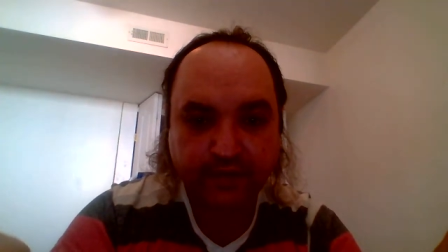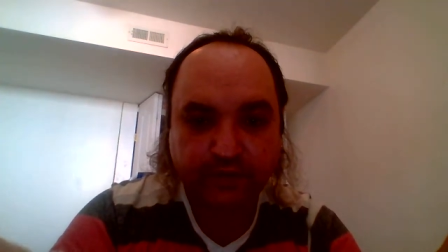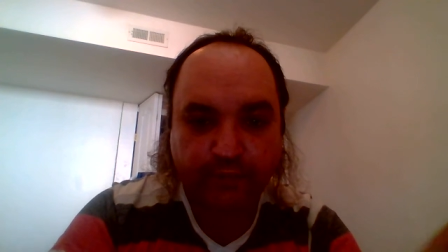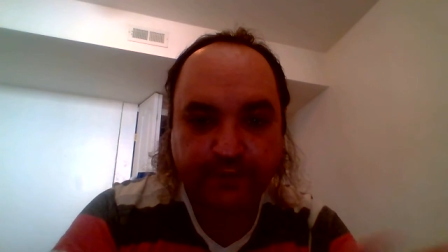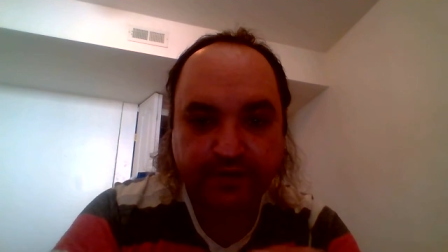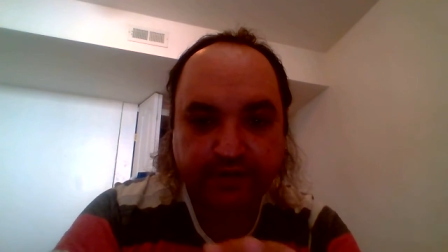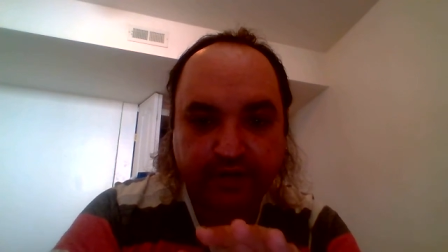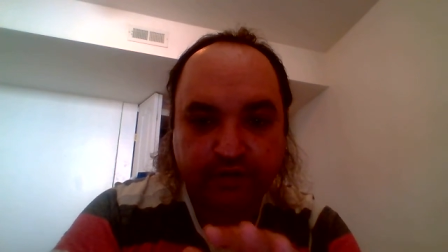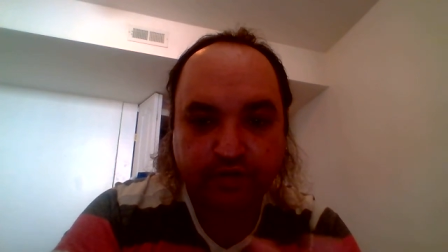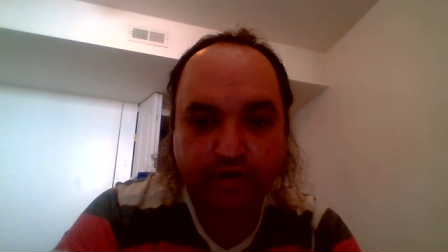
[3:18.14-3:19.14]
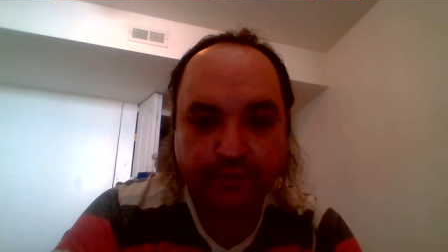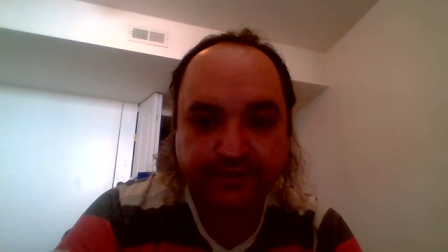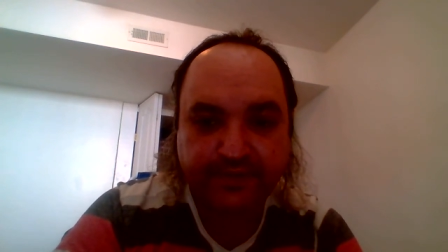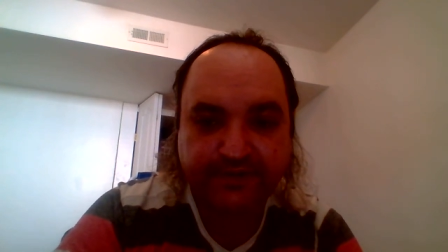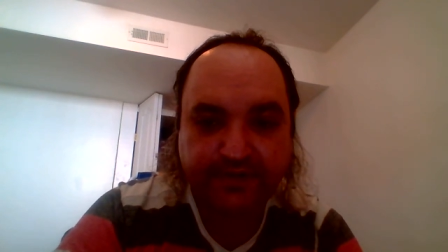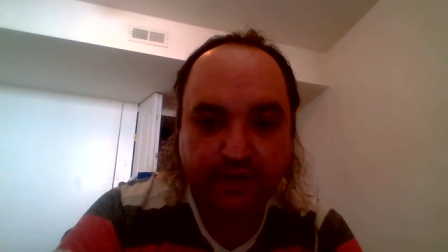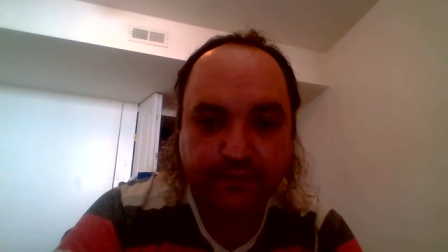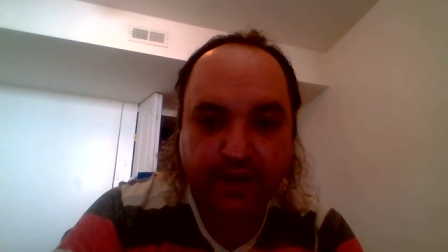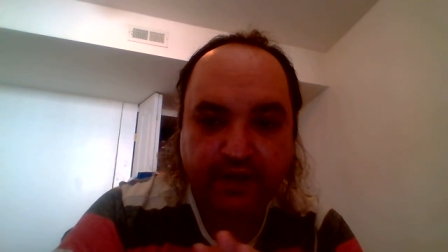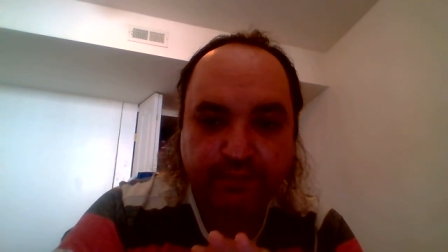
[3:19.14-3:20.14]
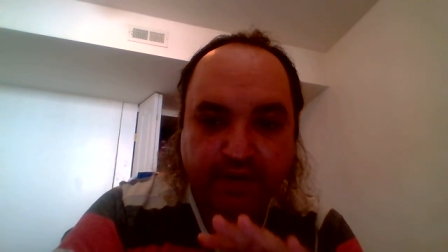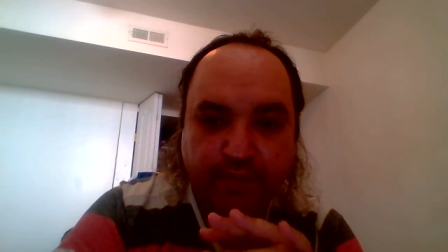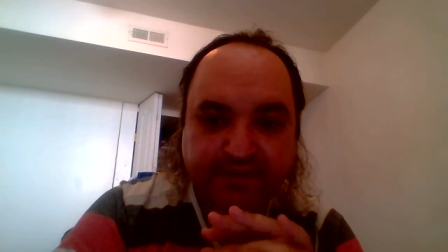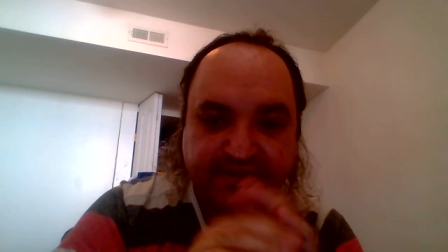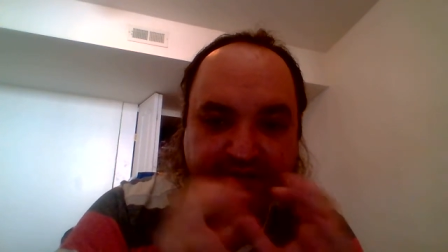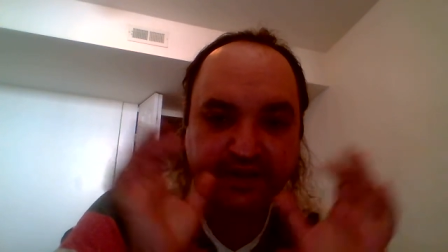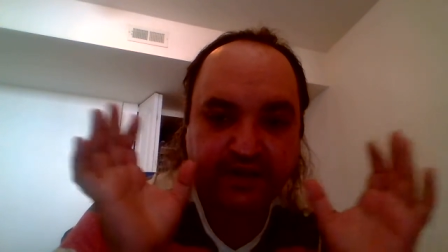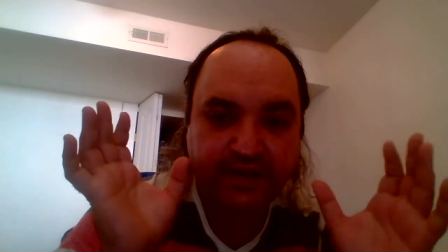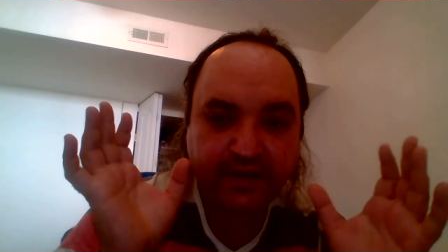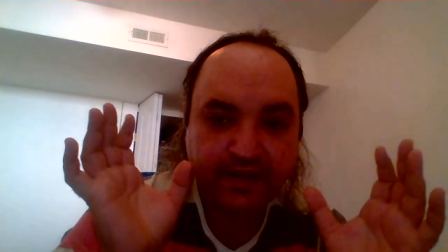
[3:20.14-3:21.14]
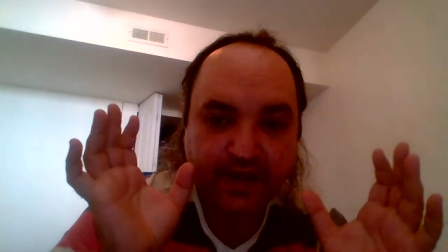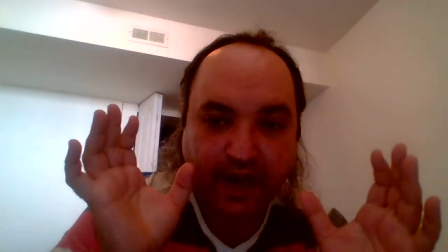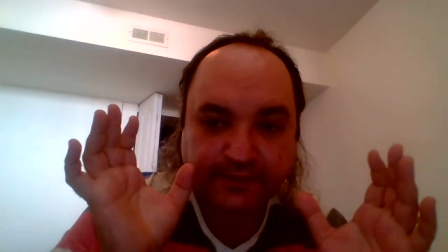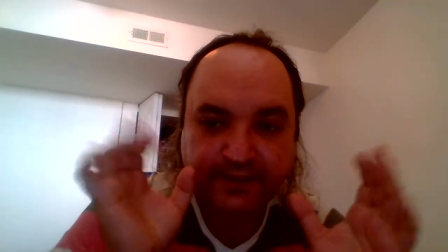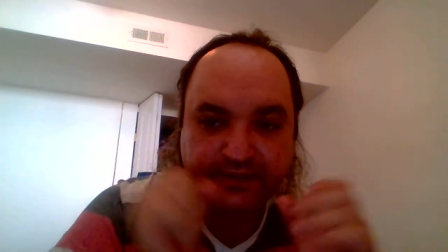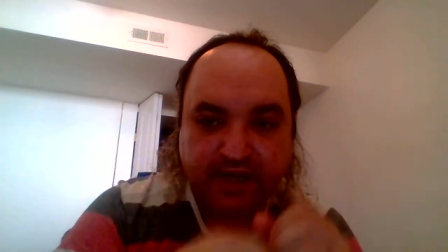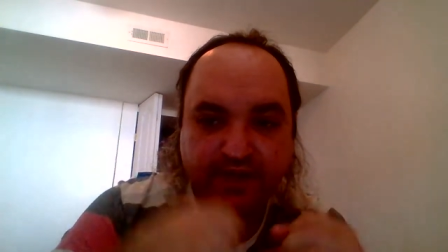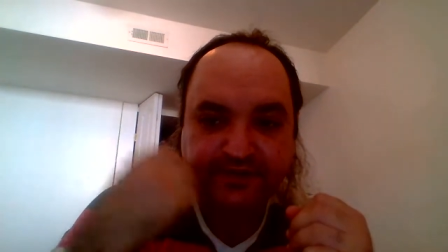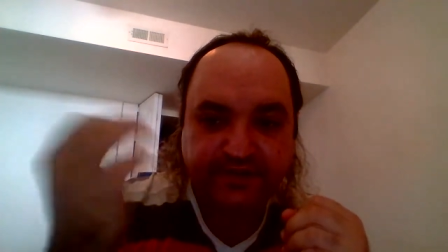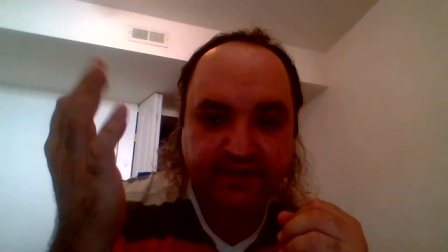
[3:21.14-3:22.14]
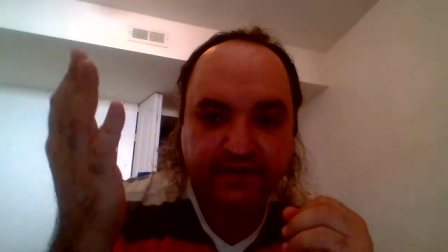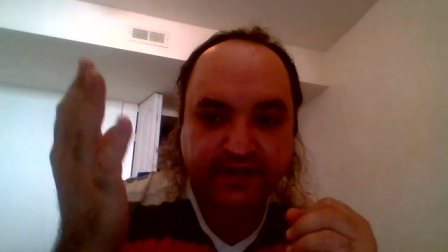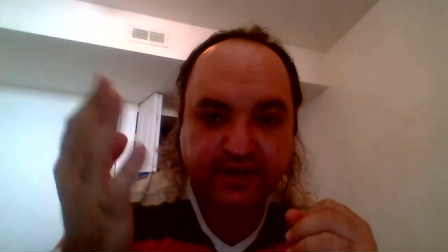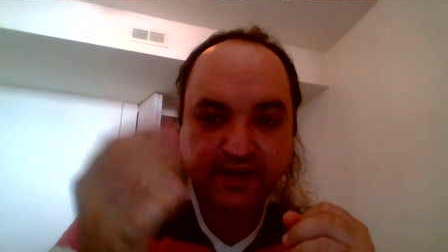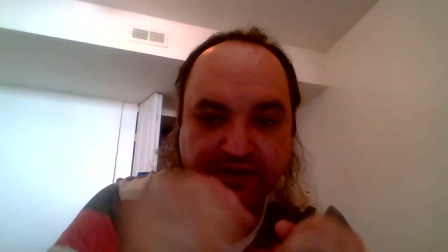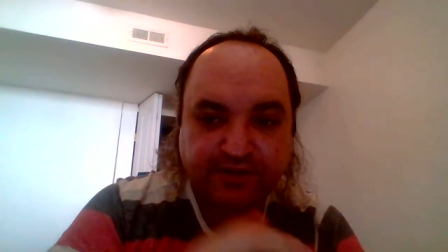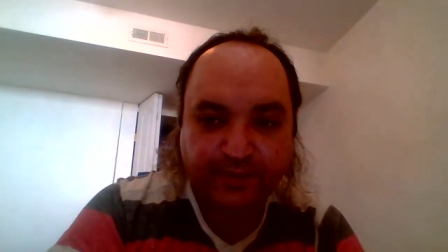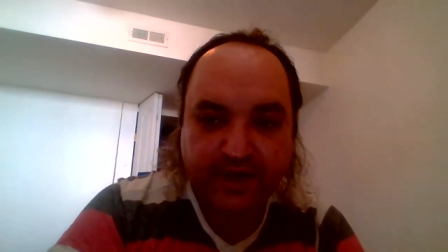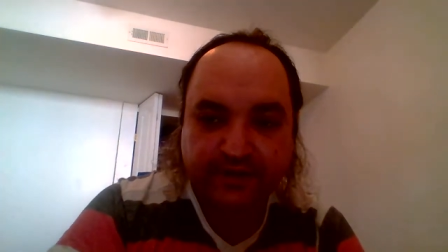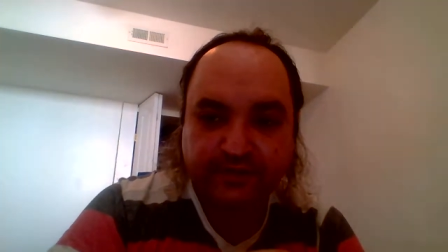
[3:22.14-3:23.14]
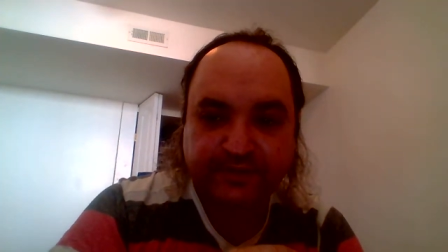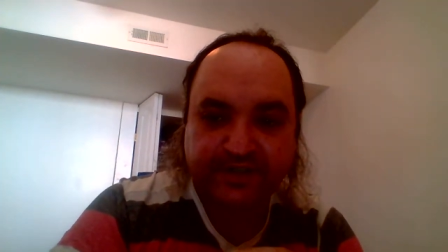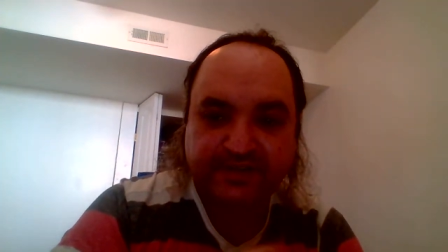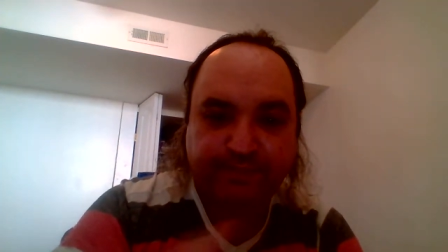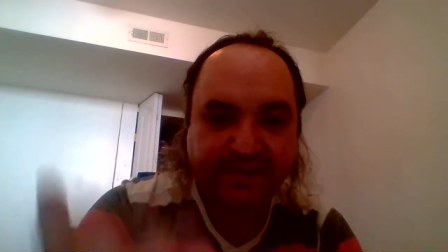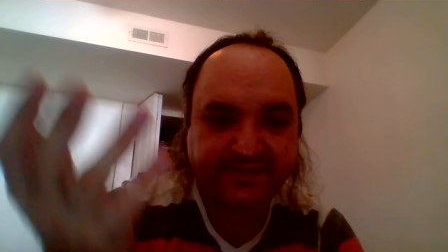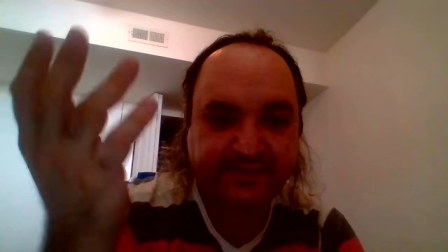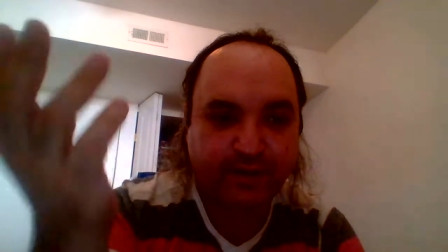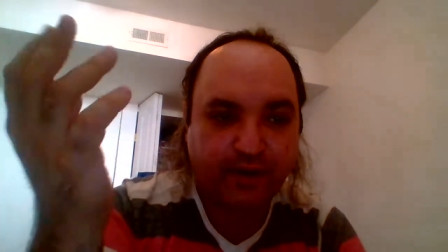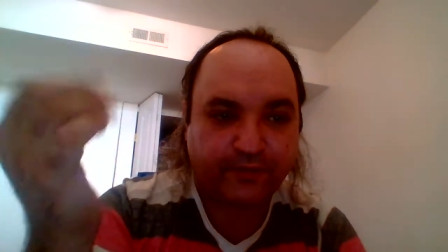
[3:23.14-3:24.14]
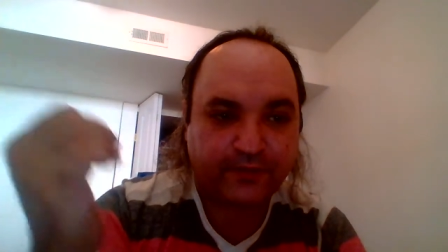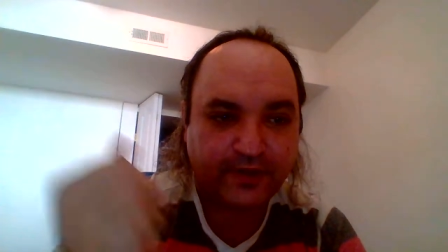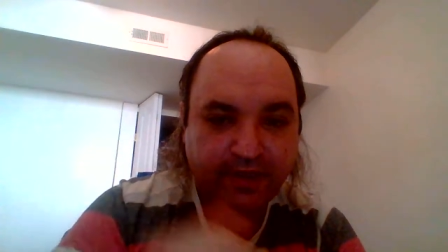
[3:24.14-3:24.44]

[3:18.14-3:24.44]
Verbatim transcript: то в кителе глухом свистел в калибр маслины, а ты дразнил их, свергнутых с постов.